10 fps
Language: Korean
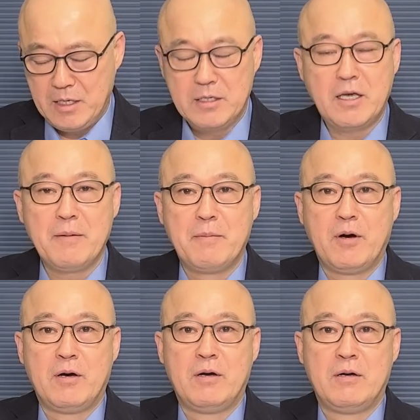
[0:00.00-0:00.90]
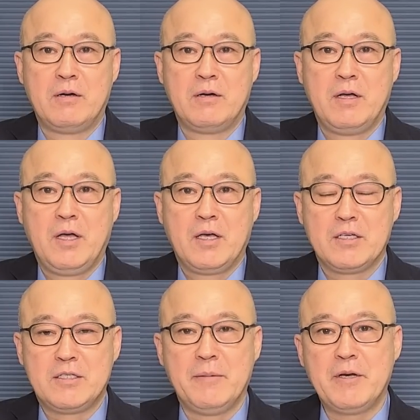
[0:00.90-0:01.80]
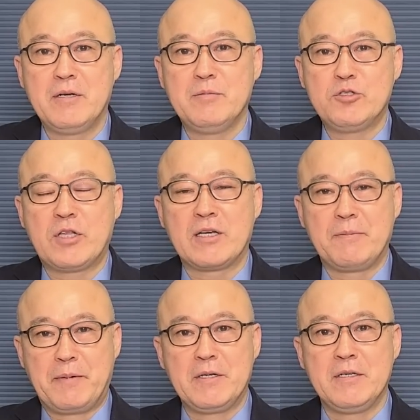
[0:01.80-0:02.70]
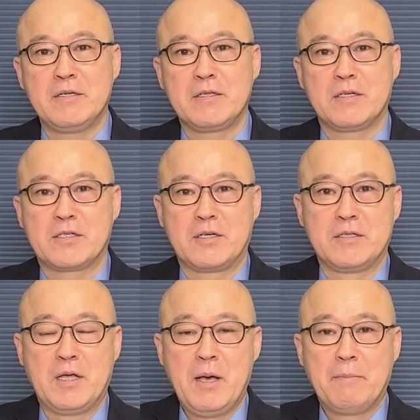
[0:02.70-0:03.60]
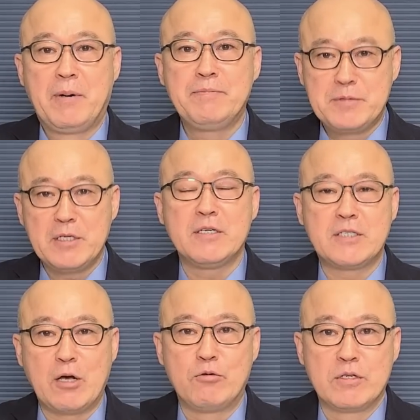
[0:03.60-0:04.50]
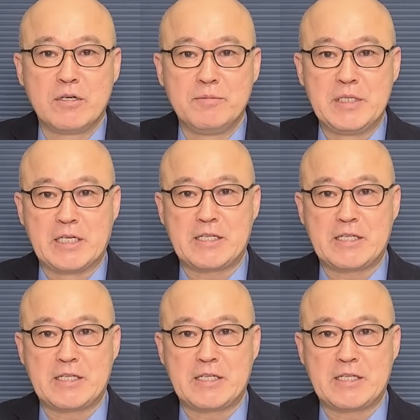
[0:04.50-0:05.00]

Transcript: 이게 뭐 이재명을 민주당이 버리는 것은 법치를 세우는 겁니다.